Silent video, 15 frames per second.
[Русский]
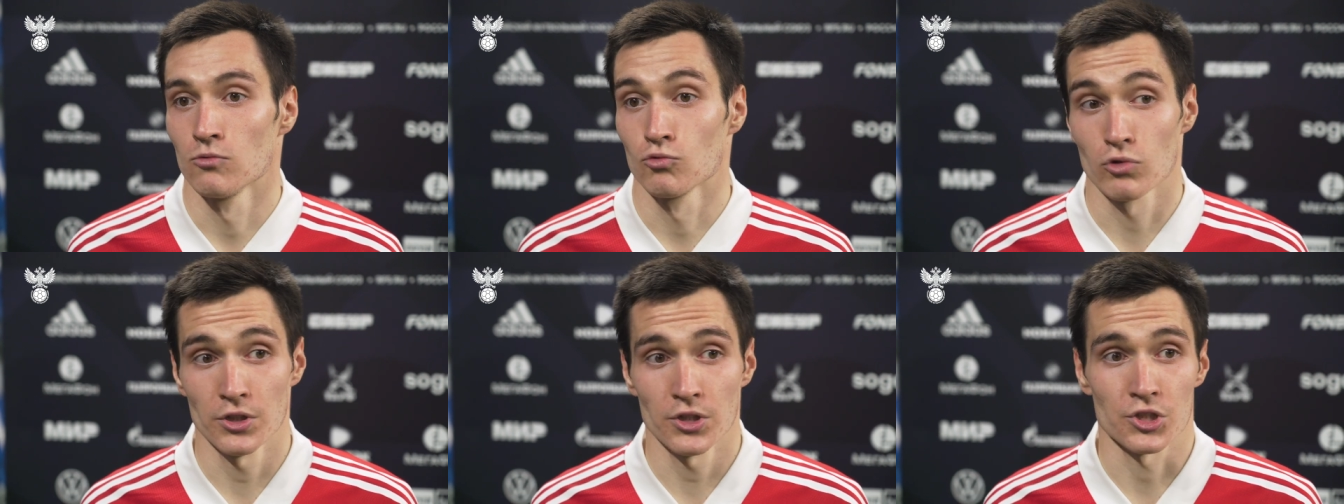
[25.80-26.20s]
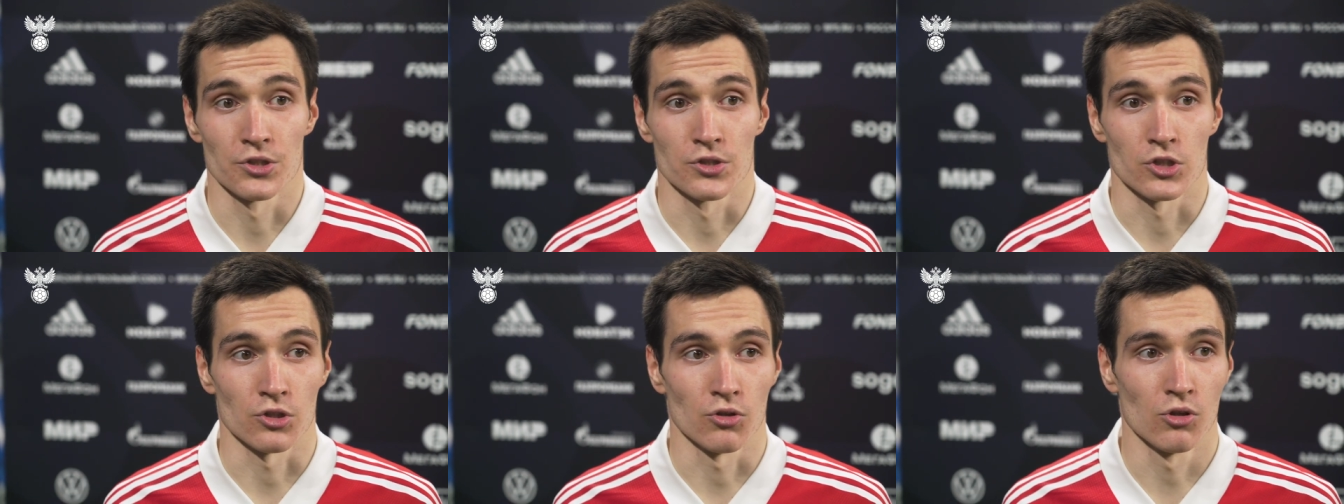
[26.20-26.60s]
Ну,
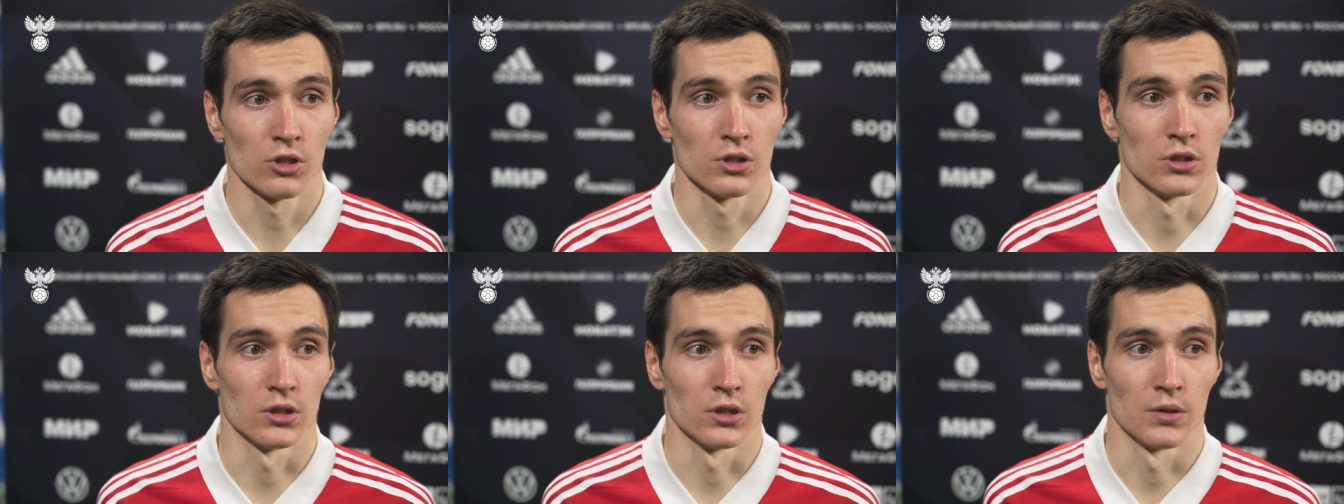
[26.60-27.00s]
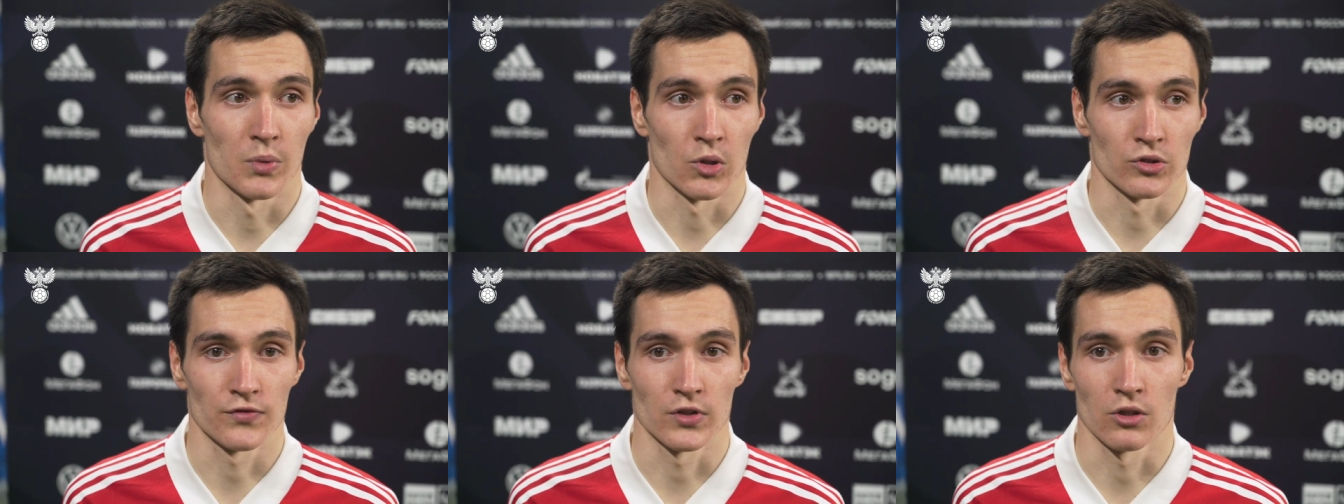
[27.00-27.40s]
конечно, тяжело э,
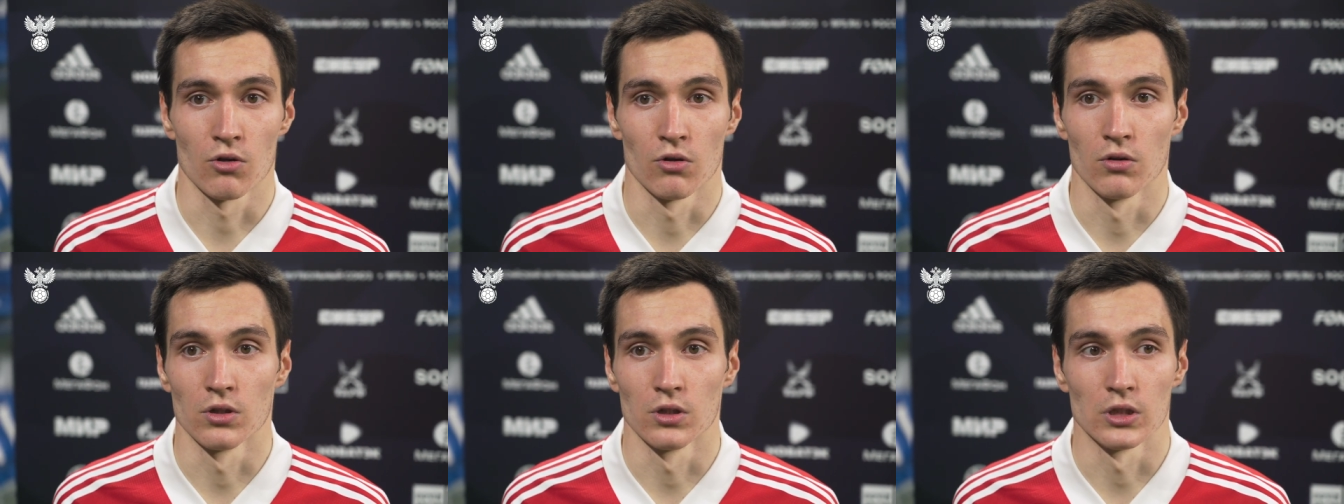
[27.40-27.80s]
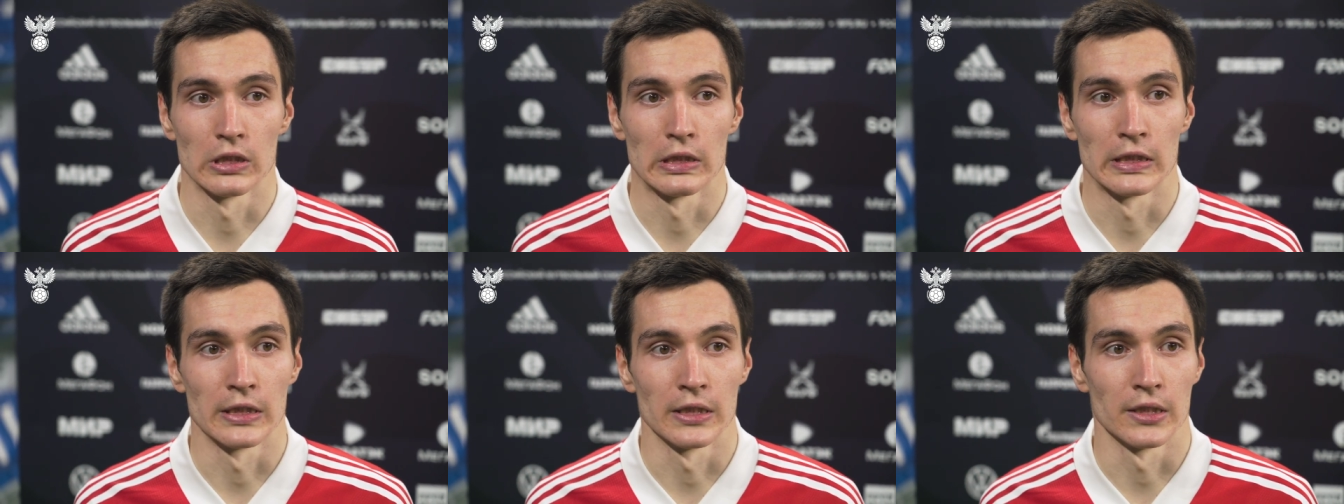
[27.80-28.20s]
против такого
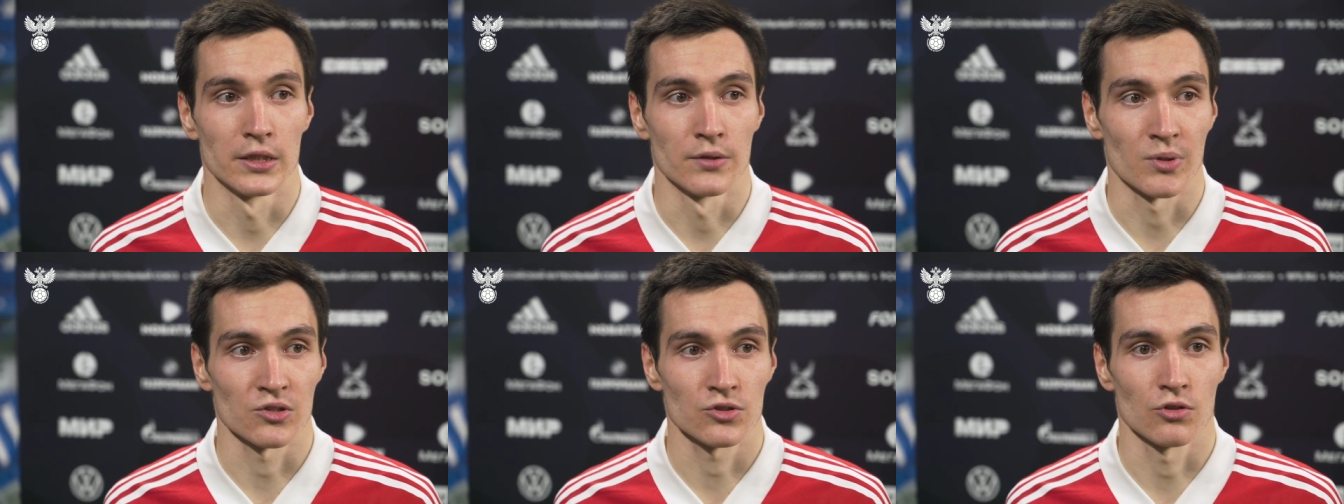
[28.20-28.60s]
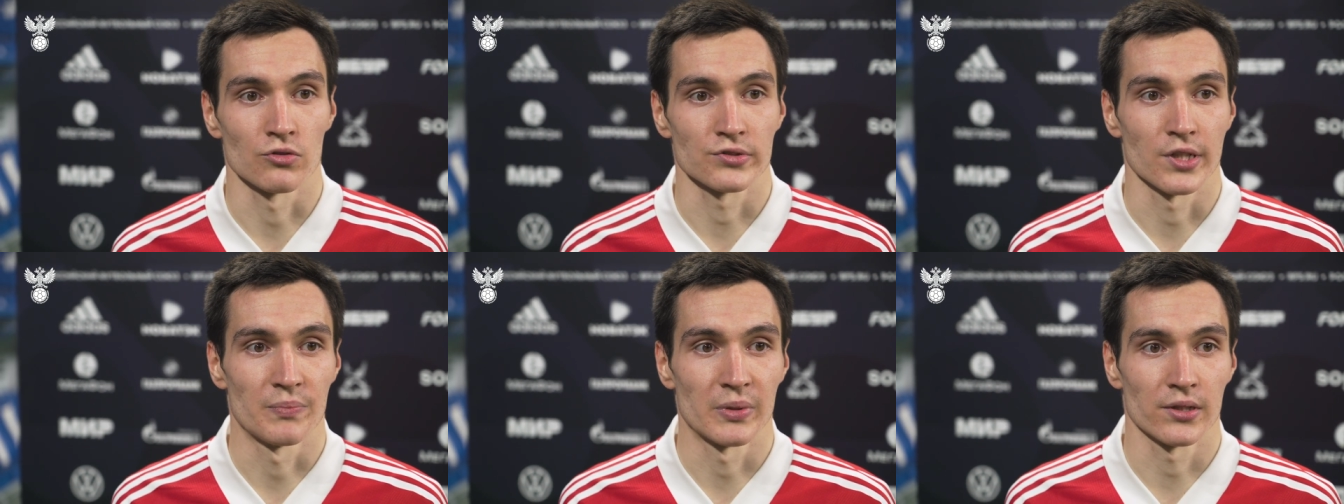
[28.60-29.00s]
э,
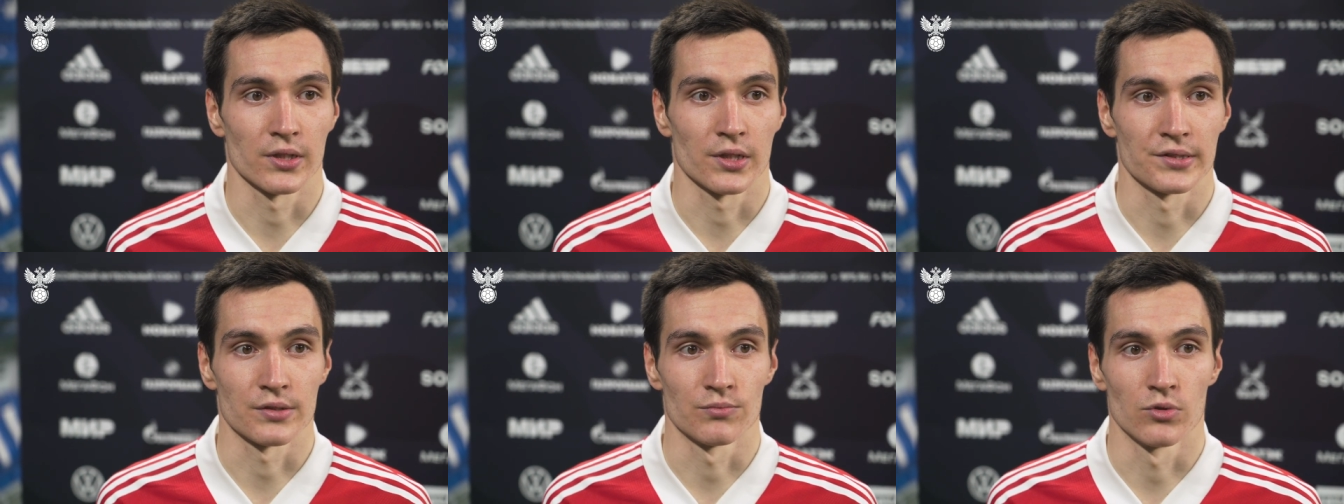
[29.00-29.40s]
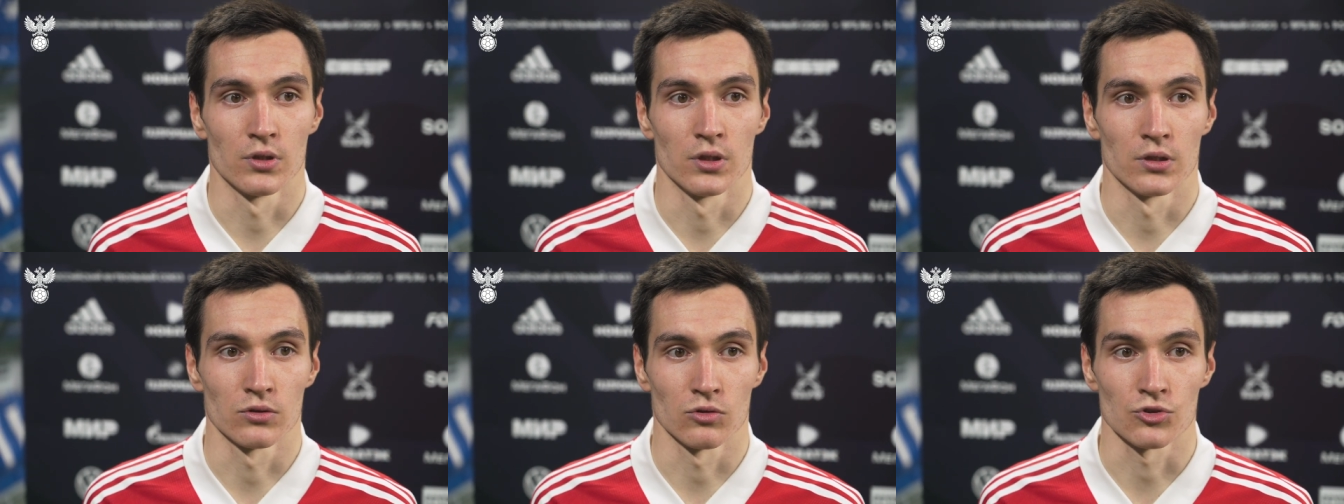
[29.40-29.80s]
непростого соперника, тем
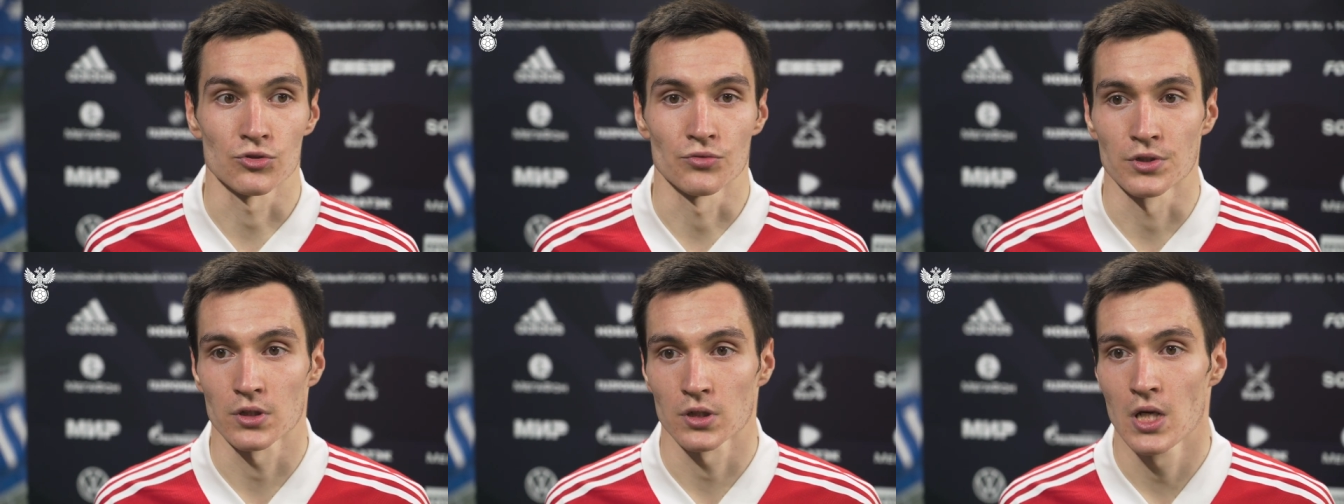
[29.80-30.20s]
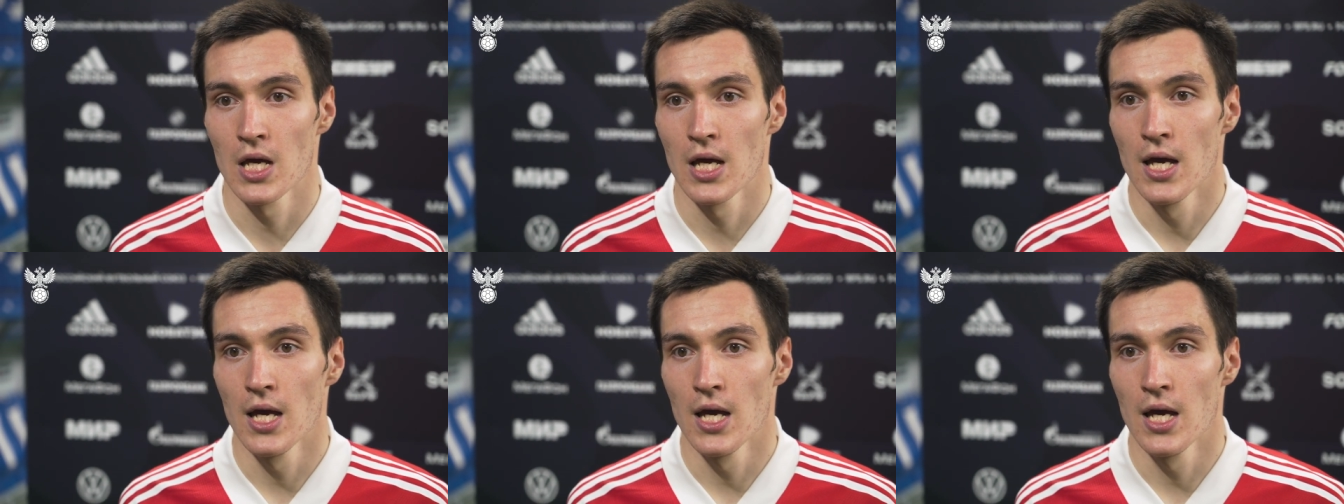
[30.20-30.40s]
более тоже у них